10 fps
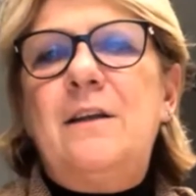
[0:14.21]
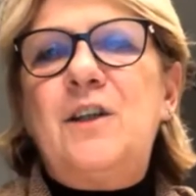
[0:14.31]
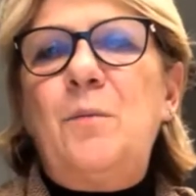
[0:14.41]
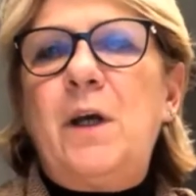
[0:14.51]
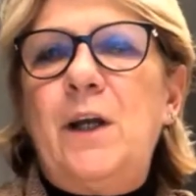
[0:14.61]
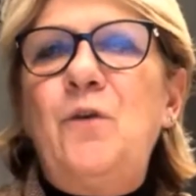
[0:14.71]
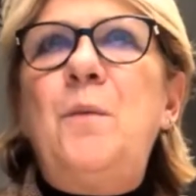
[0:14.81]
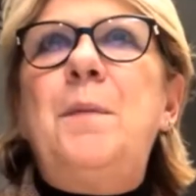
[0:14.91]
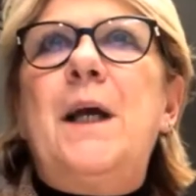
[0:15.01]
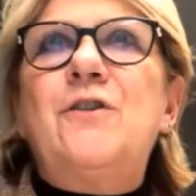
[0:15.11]
Diciamo che a
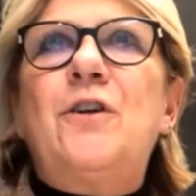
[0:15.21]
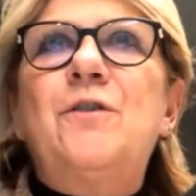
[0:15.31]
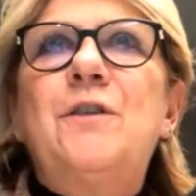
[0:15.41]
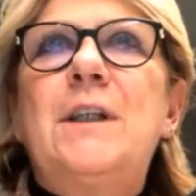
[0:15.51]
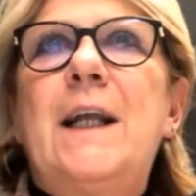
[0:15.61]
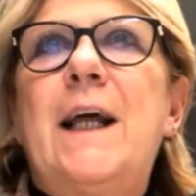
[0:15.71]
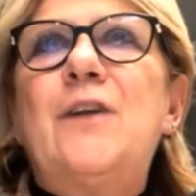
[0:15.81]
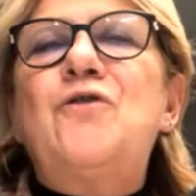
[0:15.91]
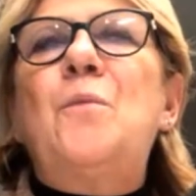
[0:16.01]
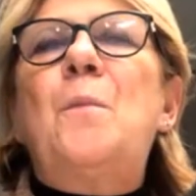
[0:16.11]
noi piace
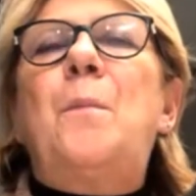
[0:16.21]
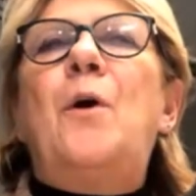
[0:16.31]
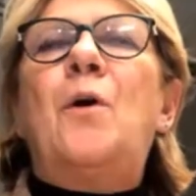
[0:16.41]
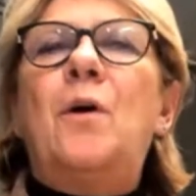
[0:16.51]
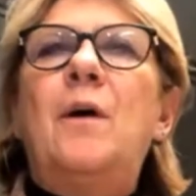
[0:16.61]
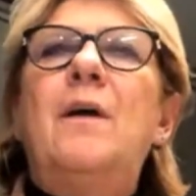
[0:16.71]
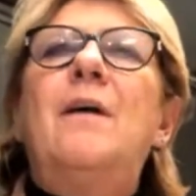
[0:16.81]
considerarci un po'